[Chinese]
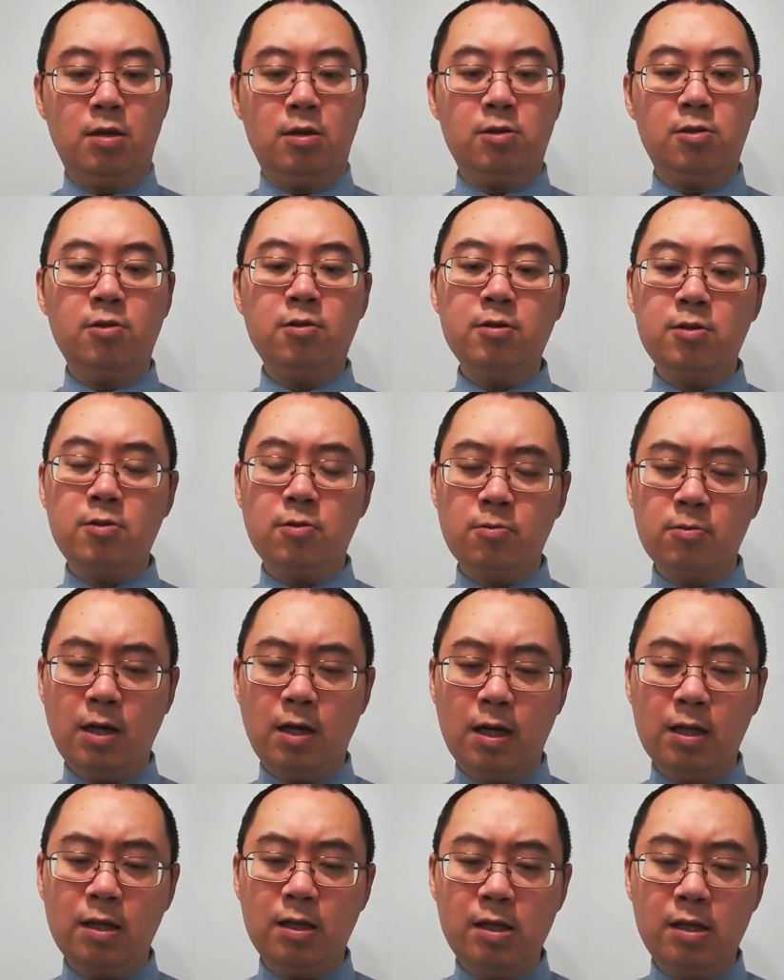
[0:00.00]
所以从
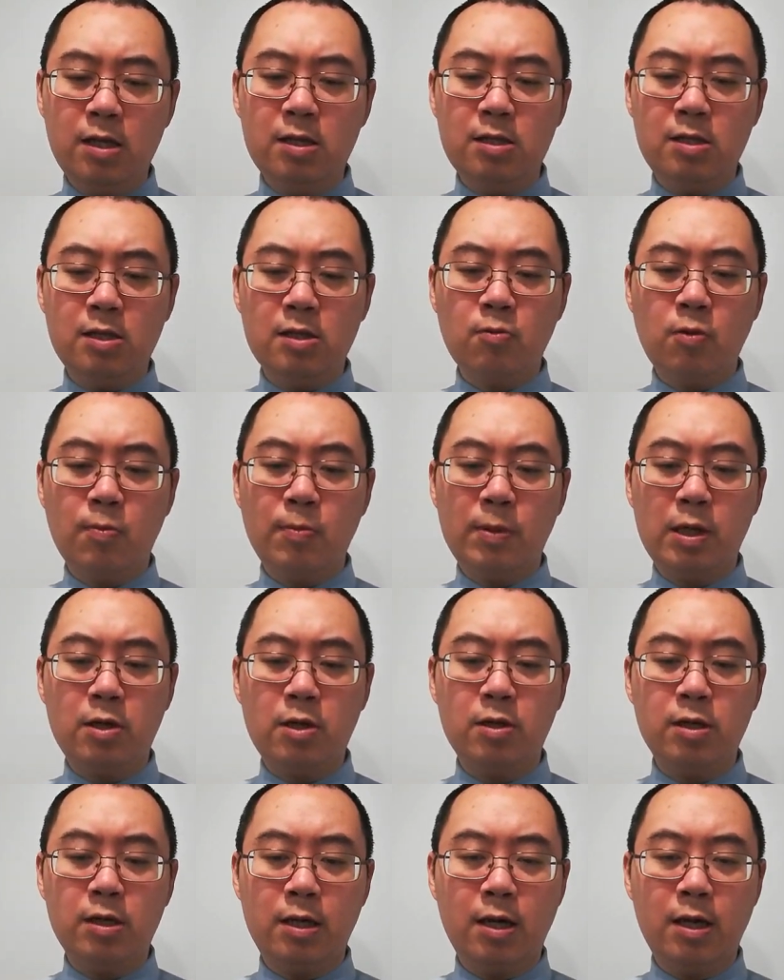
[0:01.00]
他的例子，我们
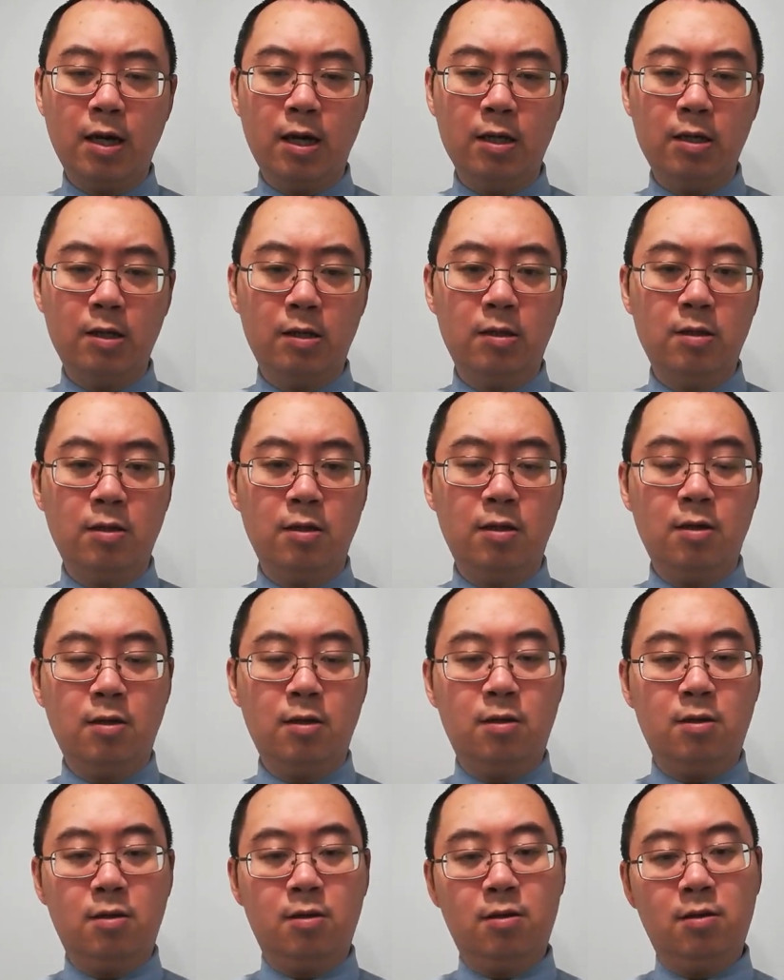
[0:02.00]
可以看
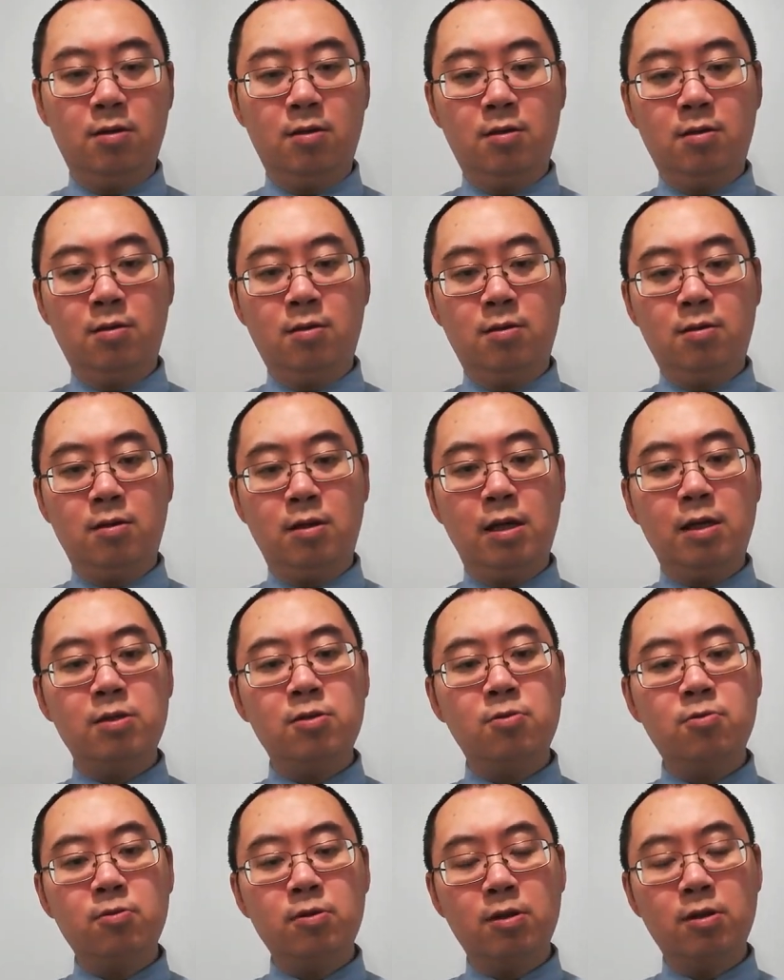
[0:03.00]
看
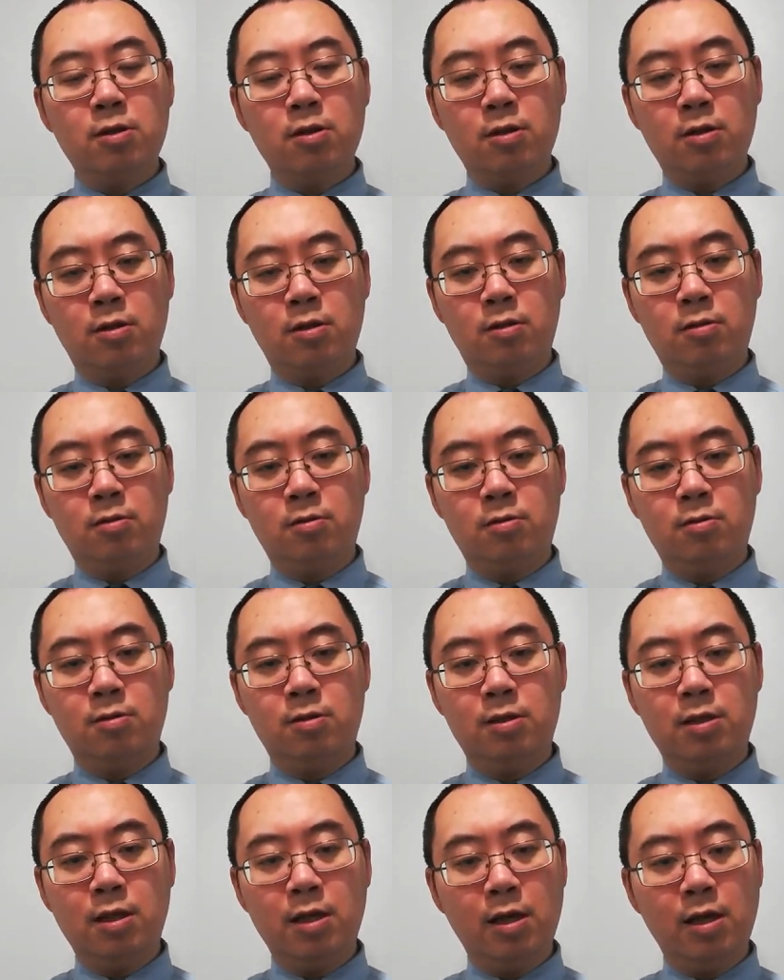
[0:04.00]
出一个
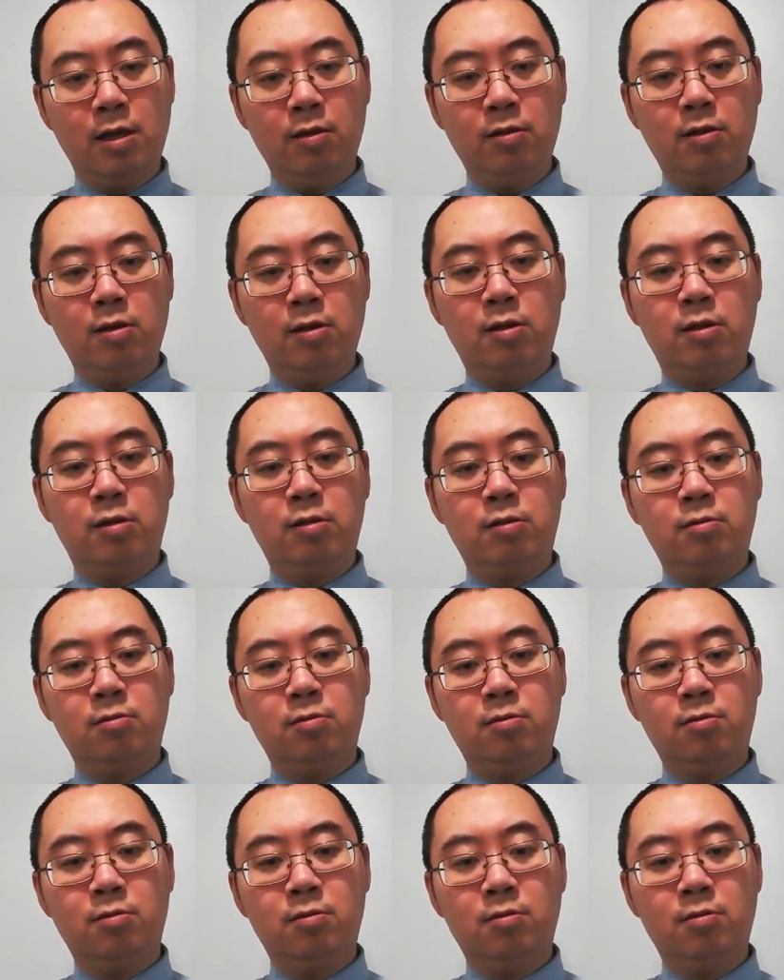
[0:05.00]
这样的
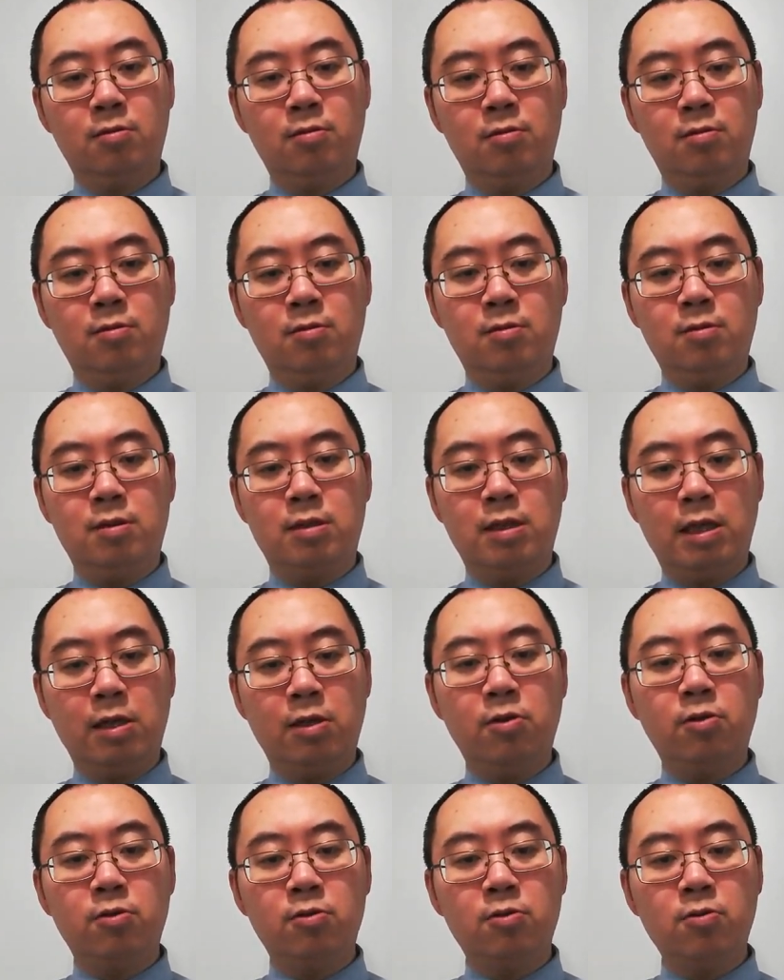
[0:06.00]
结
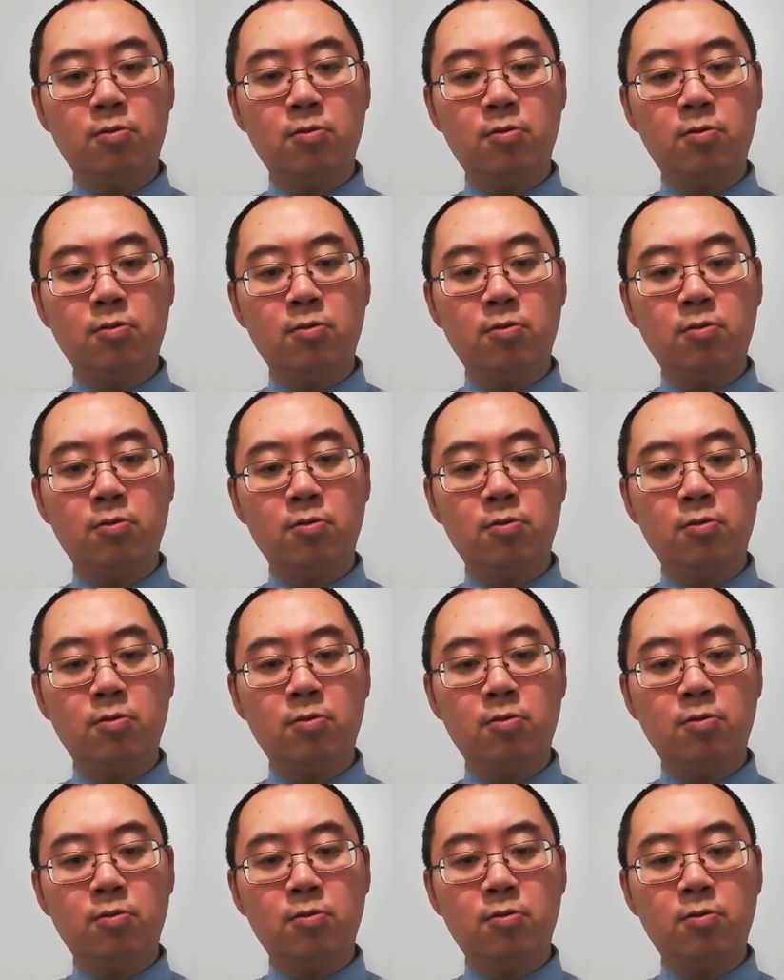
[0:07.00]
论